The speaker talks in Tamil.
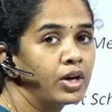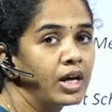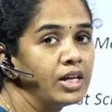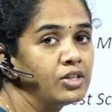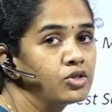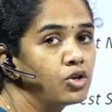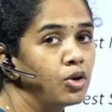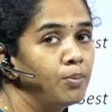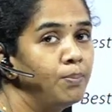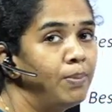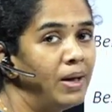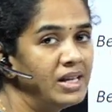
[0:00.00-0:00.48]
ஓகே
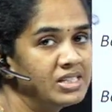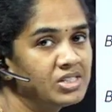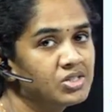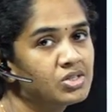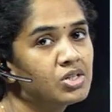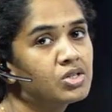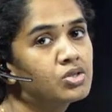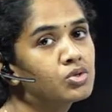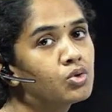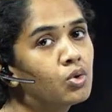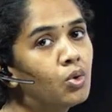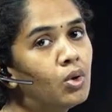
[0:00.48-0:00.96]
ஸோ பெஸ்ட்
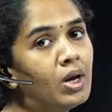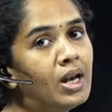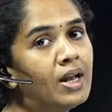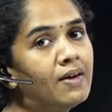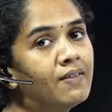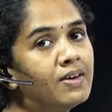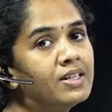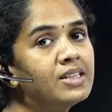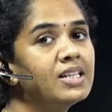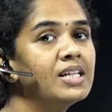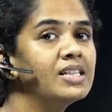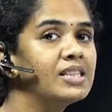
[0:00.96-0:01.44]
ஸ்கூல்ல
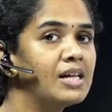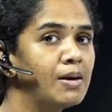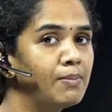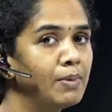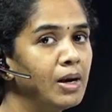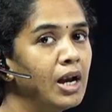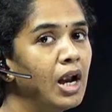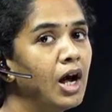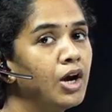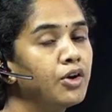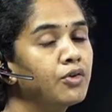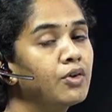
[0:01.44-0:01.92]
வந்து
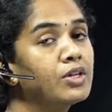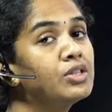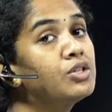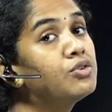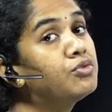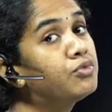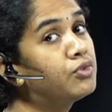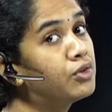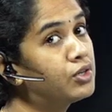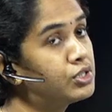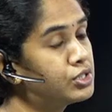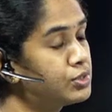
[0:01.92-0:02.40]
தமிழ்நாடு வந்து
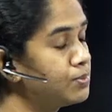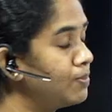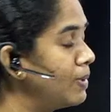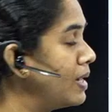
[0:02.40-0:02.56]
ஃபர்ஸ்ட்